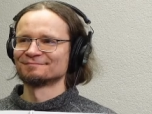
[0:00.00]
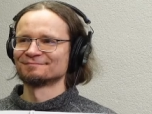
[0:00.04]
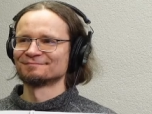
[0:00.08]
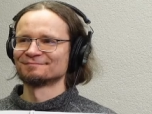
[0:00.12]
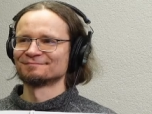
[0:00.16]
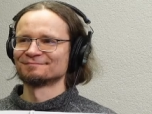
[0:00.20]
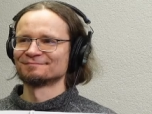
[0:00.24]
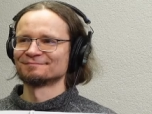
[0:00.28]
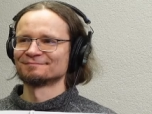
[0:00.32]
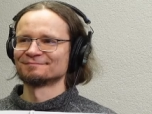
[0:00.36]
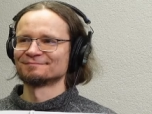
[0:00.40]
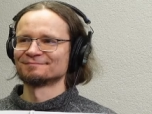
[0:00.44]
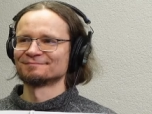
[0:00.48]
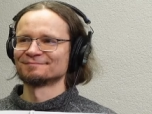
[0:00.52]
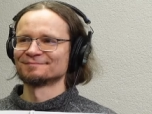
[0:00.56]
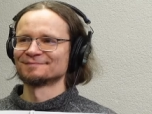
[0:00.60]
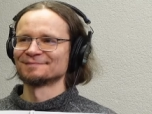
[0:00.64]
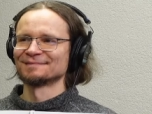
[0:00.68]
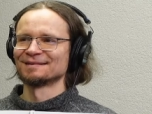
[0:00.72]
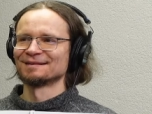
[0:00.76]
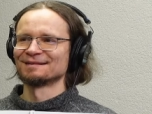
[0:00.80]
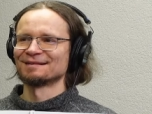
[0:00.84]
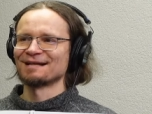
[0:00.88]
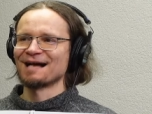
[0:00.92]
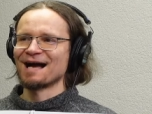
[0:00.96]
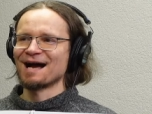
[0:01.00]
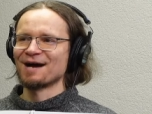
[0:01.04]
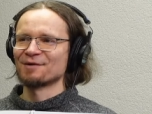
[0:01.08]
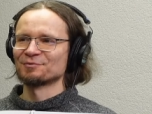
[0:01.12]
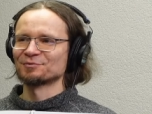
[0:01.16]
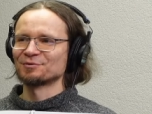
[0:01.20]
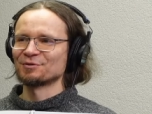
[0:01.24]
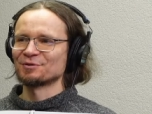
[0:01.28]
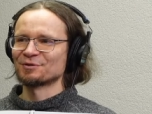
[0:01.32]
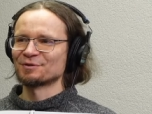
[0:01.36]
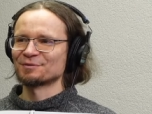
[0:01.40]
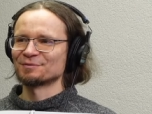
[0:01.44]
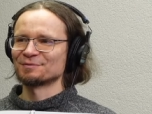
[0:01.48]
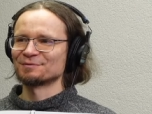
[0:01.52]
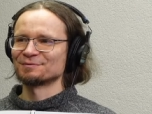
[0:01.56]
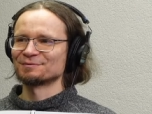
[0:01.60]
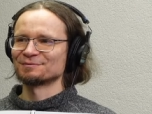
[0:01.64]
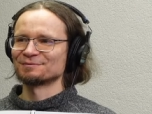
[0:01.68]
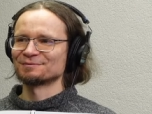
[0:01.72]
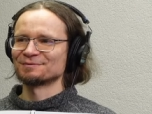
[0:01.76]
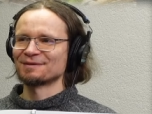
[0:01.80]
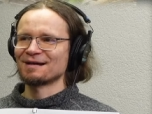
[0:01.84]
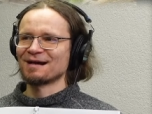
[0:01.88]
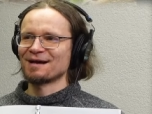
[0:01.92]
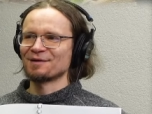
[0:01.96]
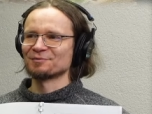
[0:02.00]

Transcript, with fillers: tak właśnie, autor, piękne zdjęcie.